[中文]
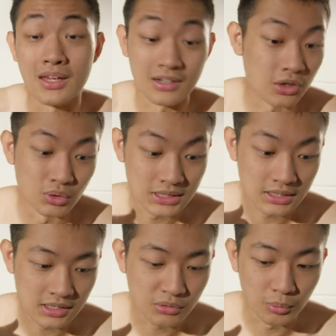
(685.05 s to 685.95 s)
然后我在
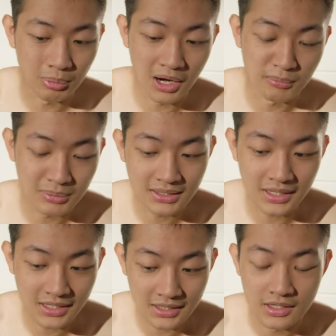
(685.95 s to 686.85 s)
跟我旁边那
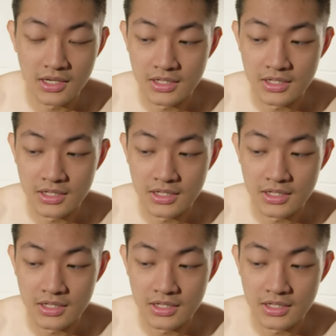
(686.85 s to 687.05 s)
一个